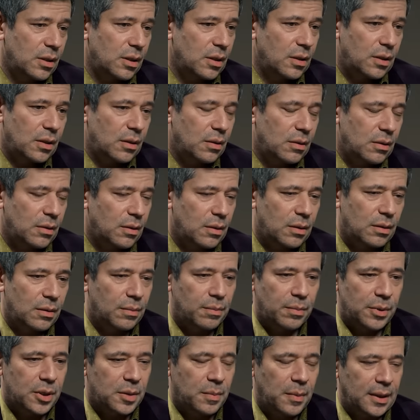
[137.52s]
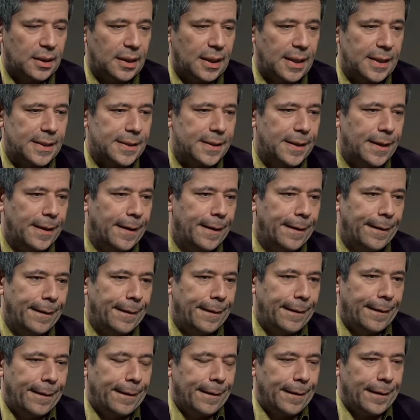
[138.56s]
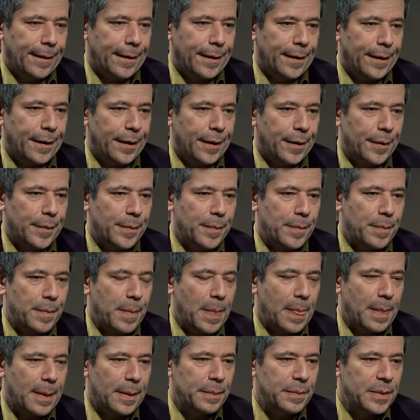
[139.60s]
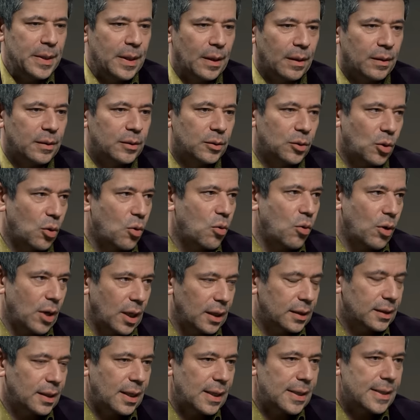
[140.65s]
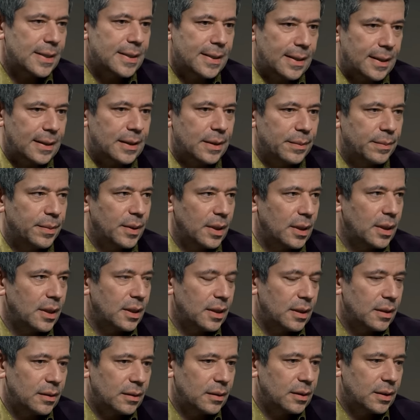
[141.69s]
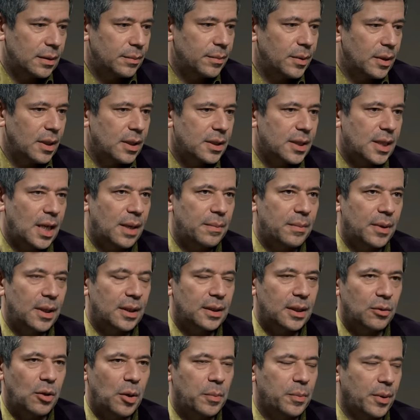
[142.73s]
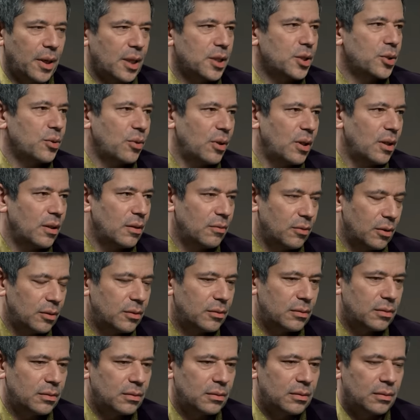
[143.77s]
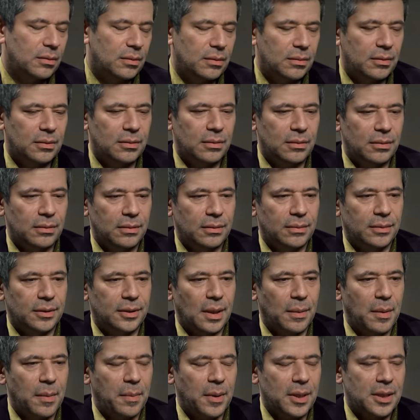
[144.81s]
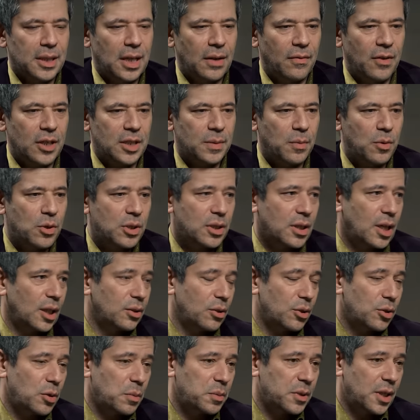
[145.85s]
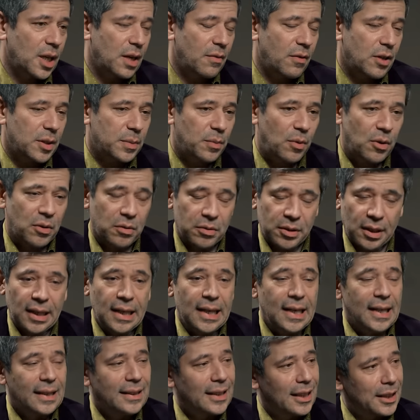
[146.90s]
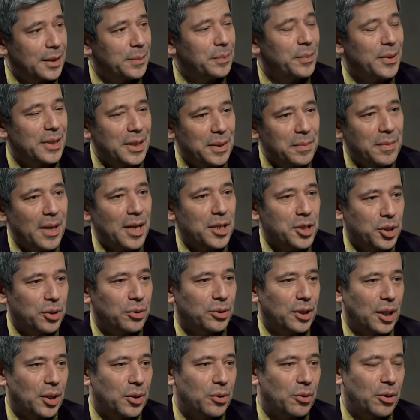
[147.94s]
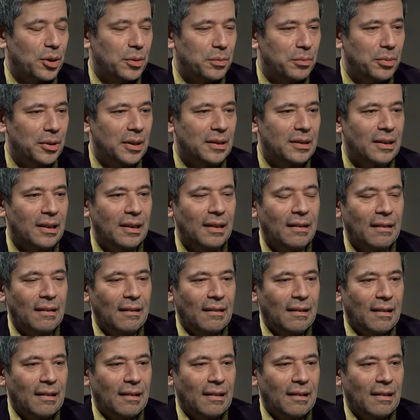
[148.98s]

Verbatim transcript: и э, посмотреть э, мир другой открыть. Это было, это было самое такое простое, вот, э, самая простая возможность, которой, собственно, я воспользовался. Надо понимать, что такое было